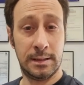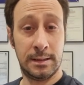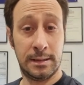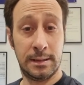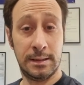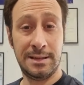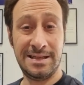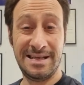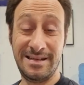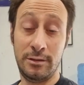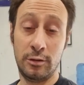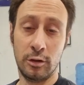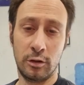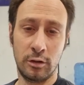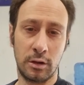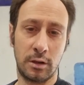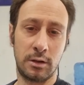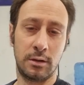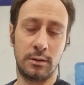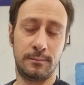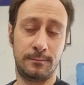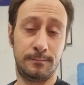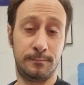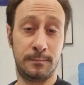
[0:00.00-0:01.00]
leader,
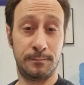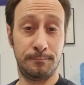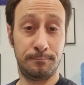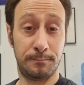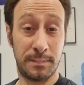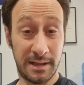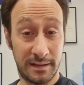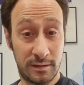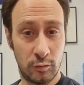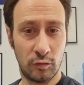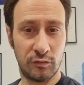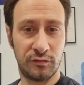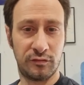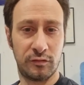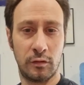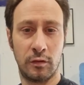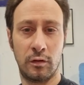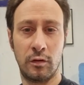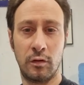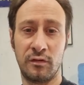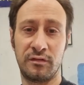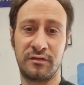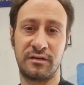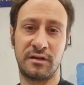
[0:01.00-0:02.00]
précurseur
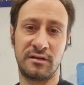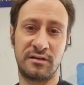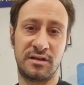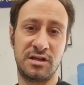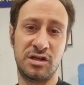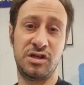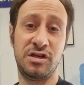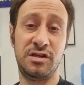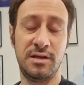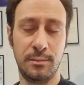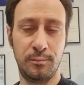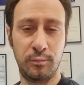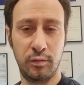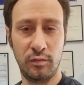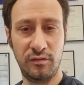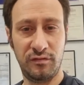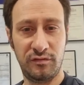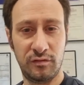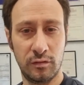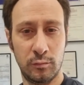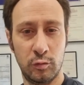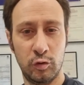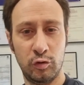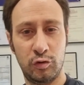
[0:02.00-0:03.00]
en stratégie de dépollution
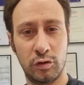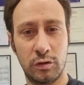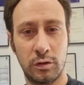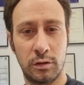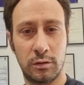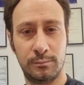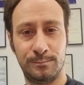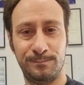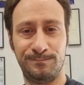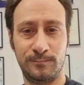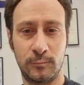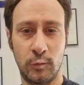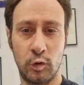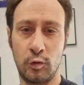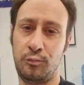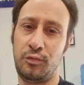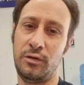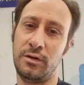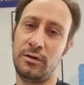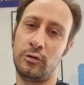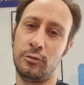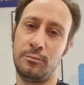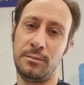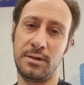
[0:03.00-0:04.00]
moteur depuis
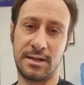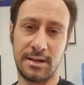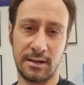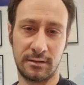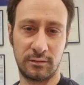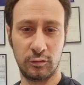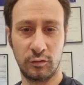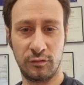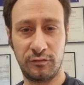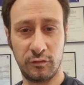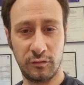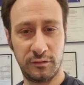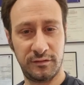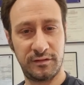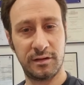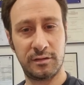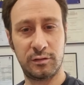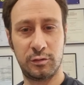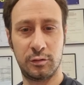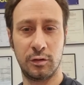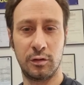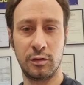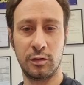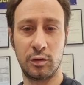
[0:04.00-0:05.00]
2014 sur le
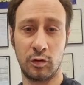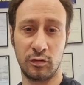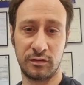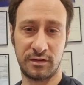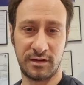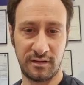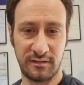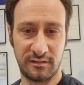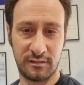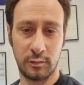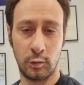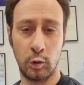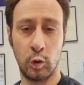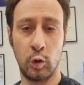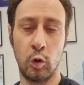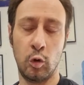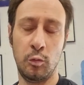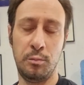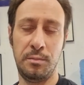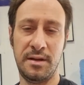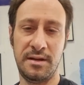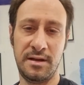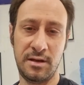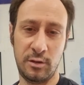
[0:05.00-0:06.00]
secteur Grand Est, au
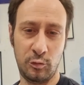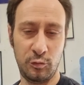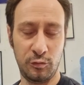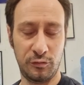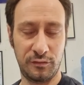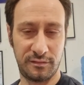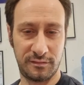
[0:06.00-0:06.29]
Benelux